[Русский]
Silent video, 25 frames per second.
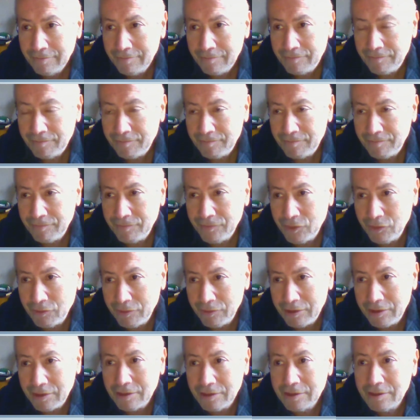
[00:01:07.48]
Ну и
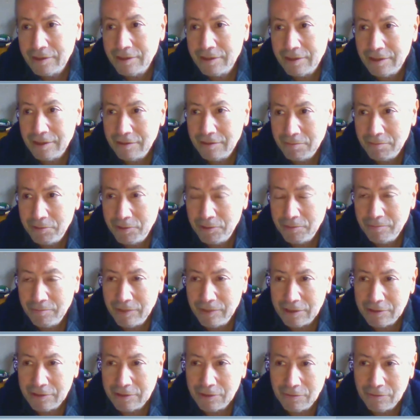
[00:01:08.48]
так далее. В общем,
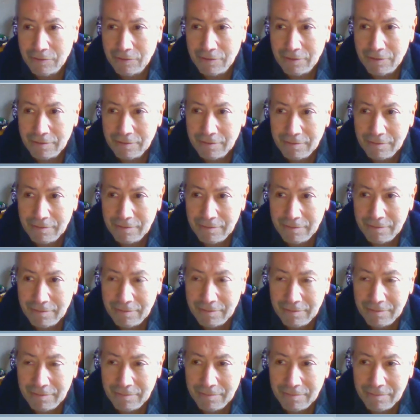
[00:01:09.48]
назло
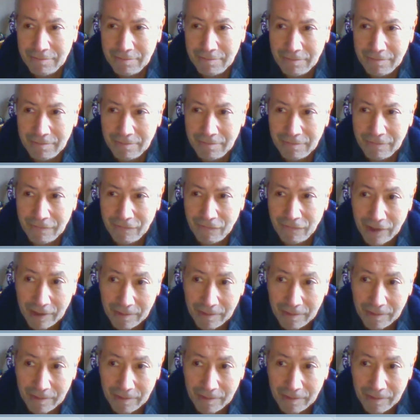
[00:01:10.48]
вам.